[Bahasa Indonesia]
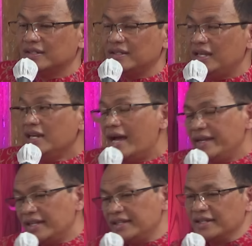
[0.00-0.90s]
Ini
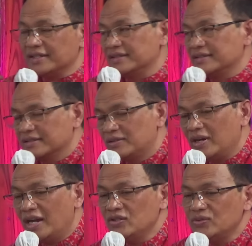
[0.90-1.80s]
ayatnya,
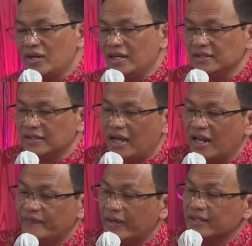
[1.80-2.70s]
Quran surat
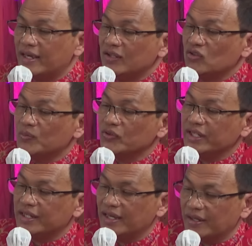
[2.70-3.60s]
Al-Fat ayat
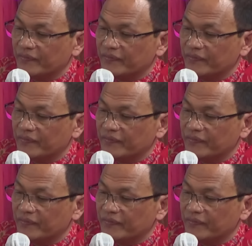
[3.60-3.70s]
23.